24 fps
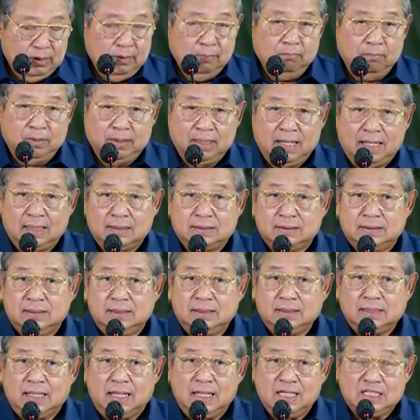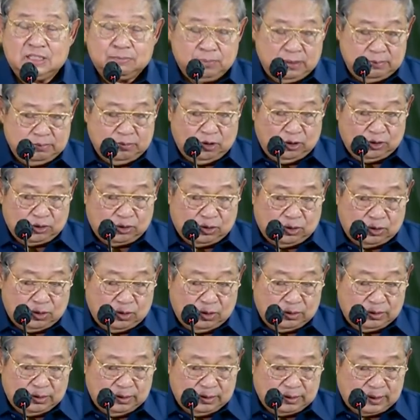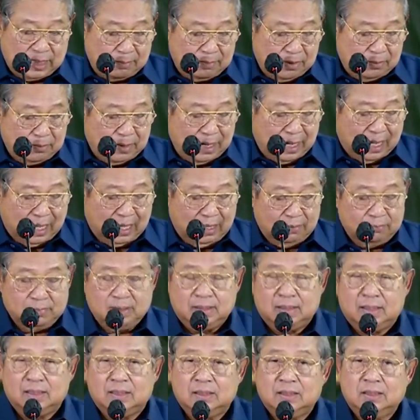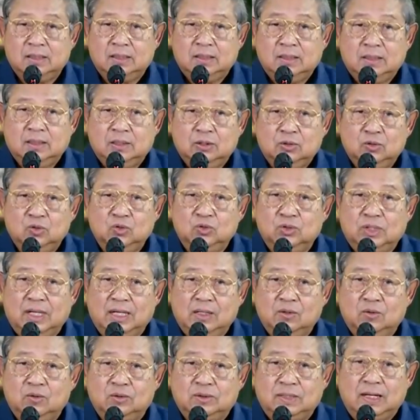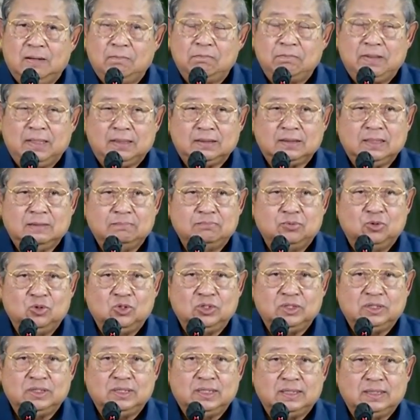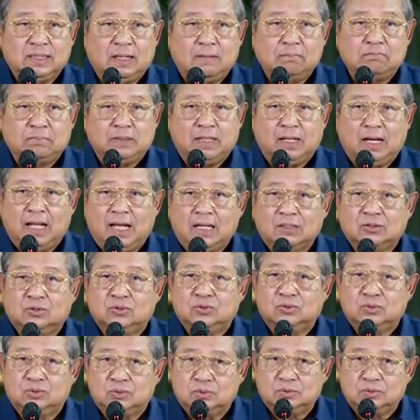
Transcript: Berarti KSP Muldoko tidak memahami undang-undang partai politik yang berlaku